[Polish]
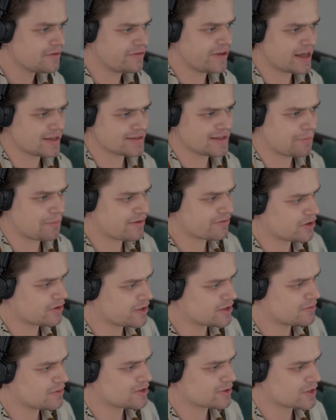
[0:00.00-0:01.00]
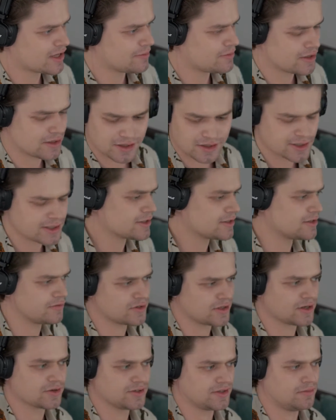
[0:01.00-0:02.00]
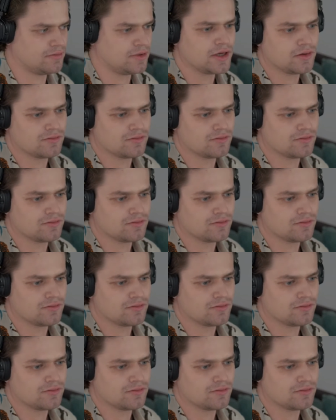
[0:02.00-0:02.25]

więc na pewno będziemy coś tam y, śledzić związanego z tym.